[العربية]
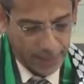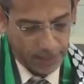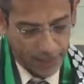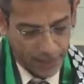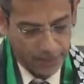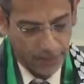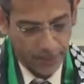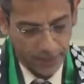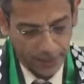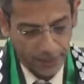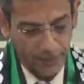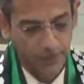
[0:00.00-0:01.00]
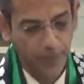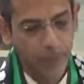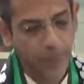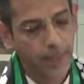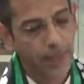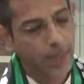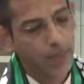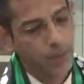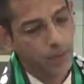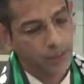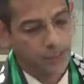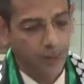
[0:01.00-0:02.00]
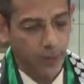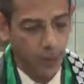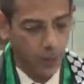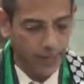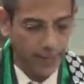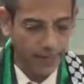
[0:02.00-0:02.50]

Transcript: الباطل واسمحوا لي